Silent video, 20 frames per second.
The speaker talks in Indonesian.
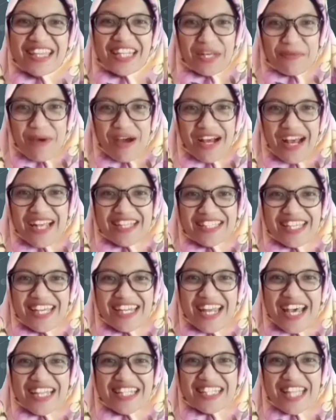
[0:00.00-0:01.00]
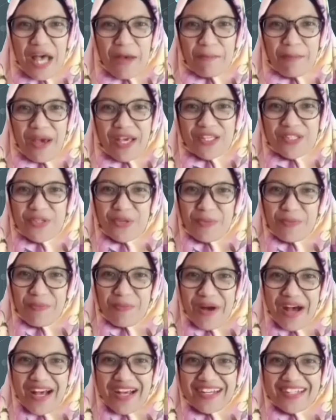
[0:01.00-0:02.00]
Terima kasih dan sampai
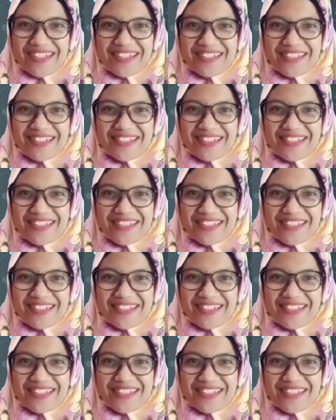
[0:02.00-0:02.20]
jumpa.